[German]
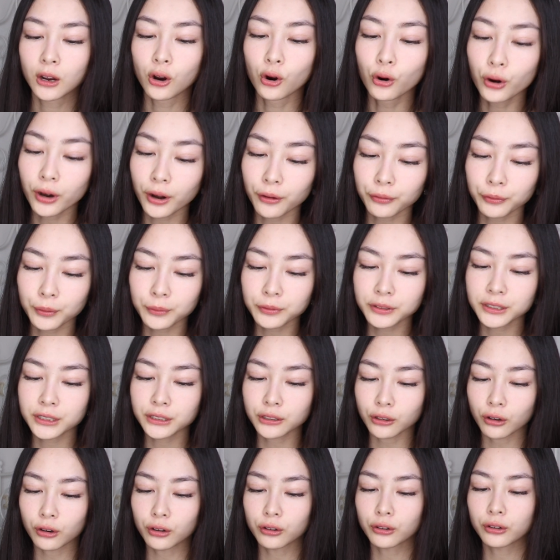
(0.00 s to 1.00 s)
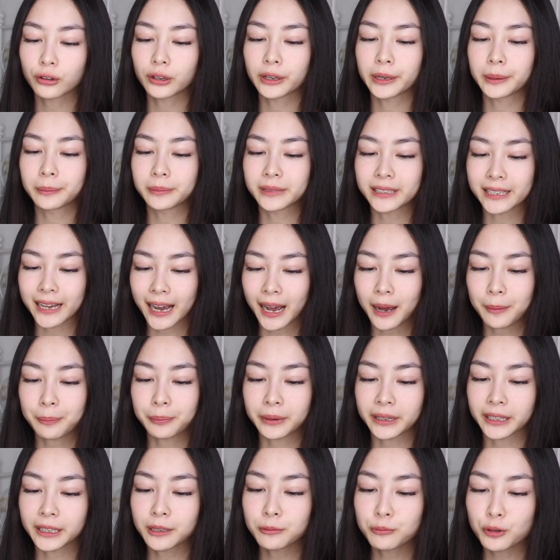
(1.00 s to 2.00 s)
150 Euro im Jahr
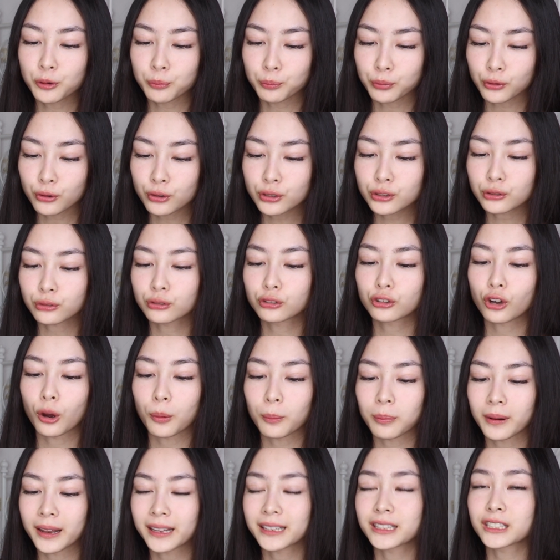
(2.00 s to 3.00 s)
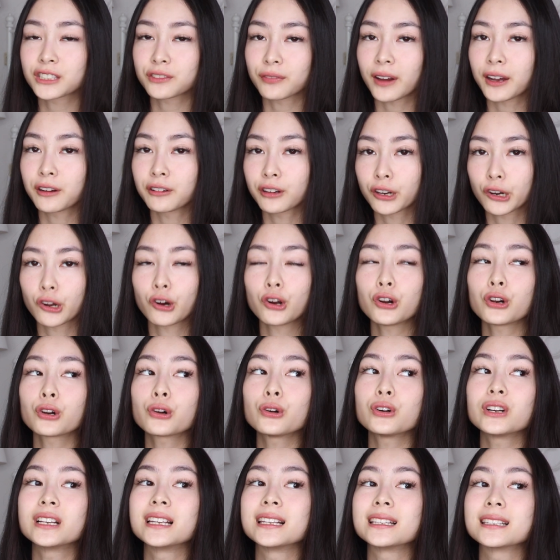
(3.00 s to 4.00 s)
Premium Plus und komplett 200
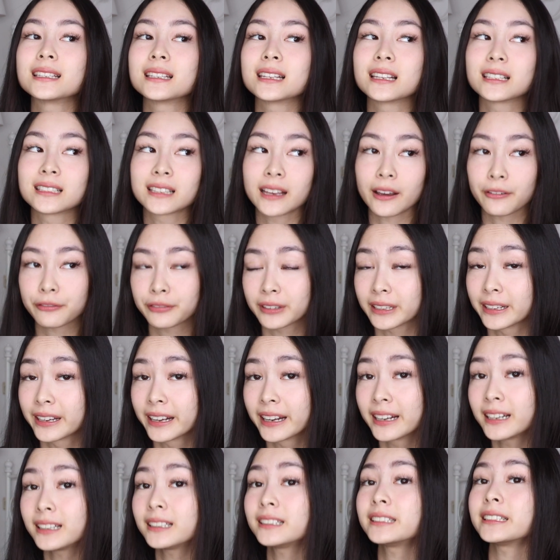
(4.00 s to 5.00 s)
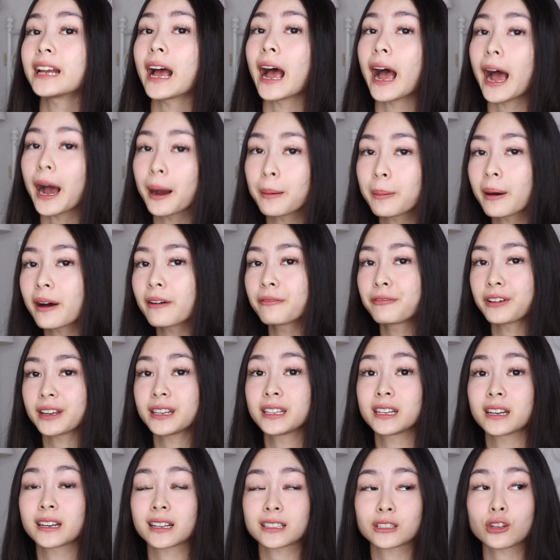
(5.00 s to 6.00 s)
Euro ist sehr viel Geld. Aber
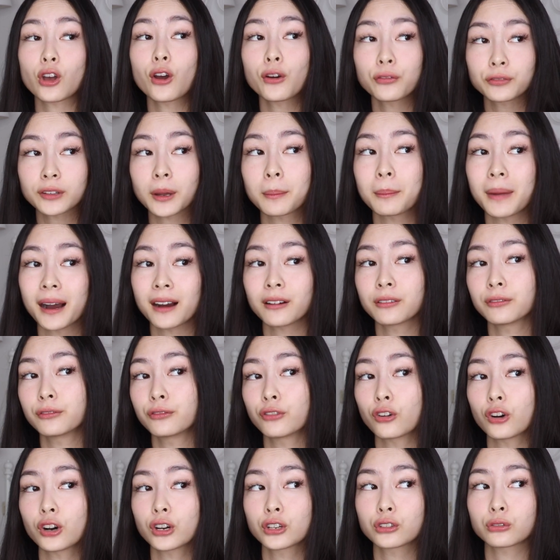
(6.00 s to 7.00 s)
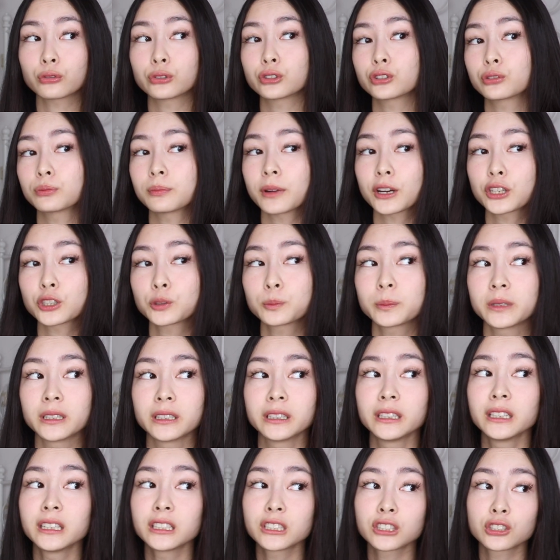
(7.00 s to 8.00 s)
wenn ihr das öfter machen wollt und zum Beispiel
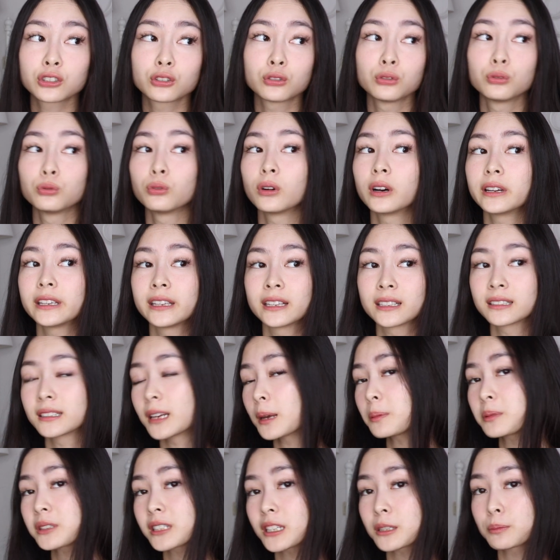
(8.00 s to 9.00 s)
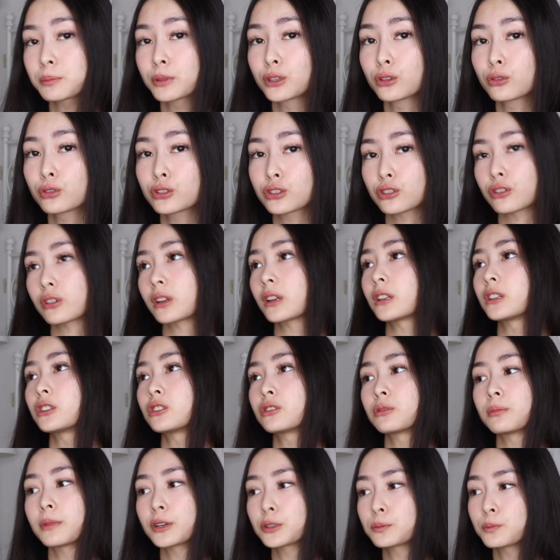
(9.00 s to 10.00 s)
nicht nur ihr selbst das benutzt, sondern
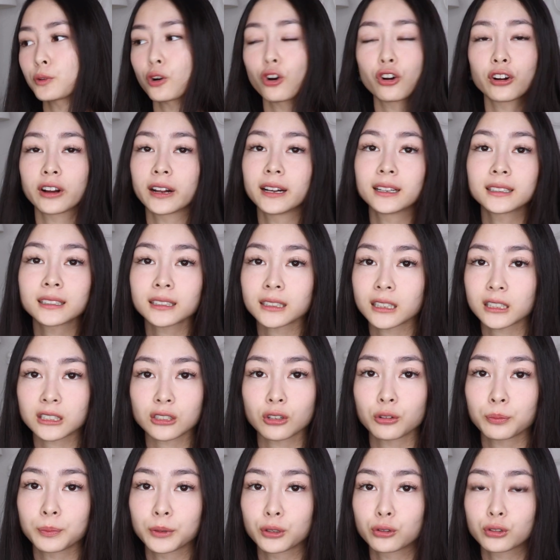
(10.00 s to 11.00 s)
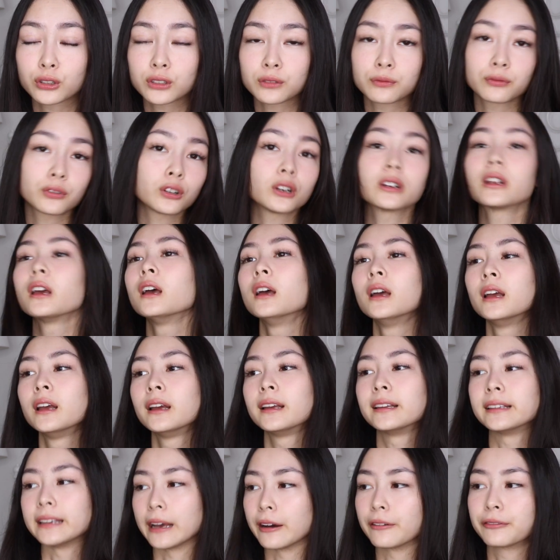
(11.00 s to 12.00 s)
zum Beispiel eure Eltern das auch benutzen wollt,
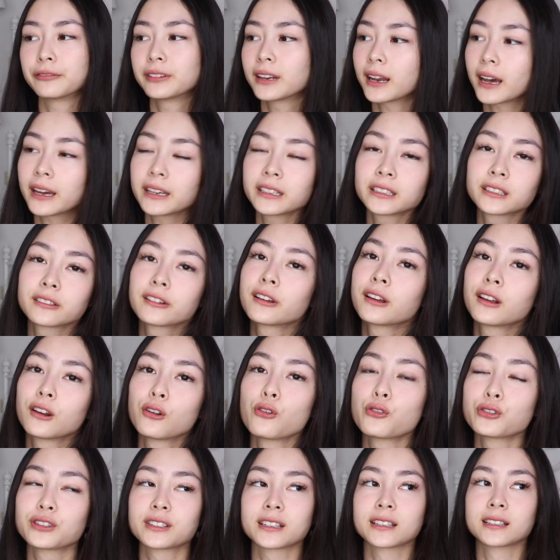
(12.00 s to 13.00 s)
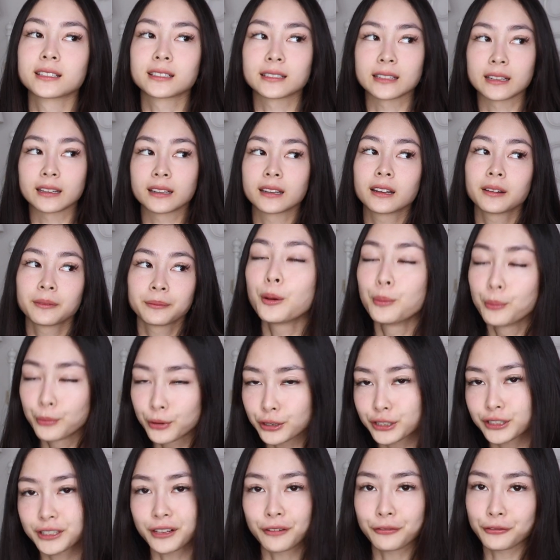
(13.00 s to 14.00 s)
ja, vielleicht lohnt sich's denn
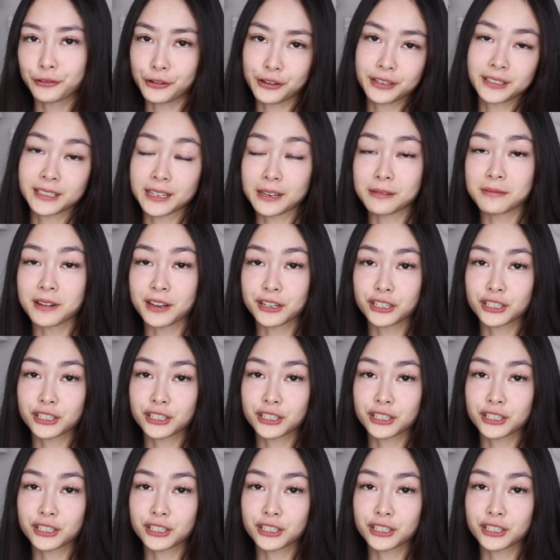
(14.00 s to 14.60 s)
müsst ihr für euch selber